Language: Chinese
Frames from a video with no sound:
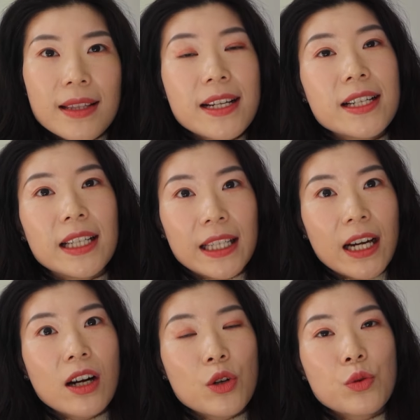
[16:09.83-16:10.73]
但是你一定
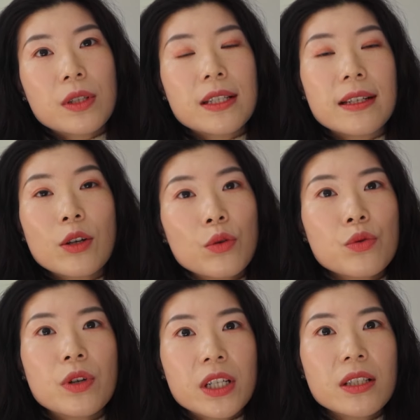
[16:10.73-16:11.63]
要告诉自己，工
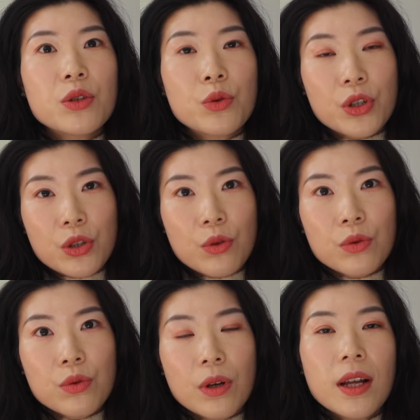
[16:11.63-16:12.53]
作真的就只是
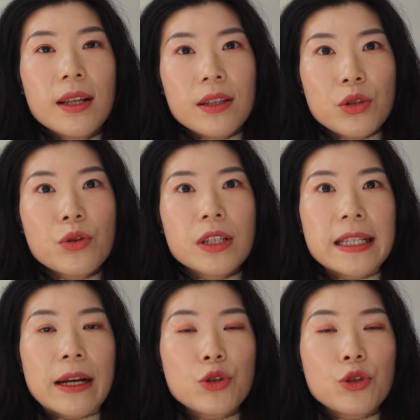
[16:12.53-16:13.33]
工作，你就是在。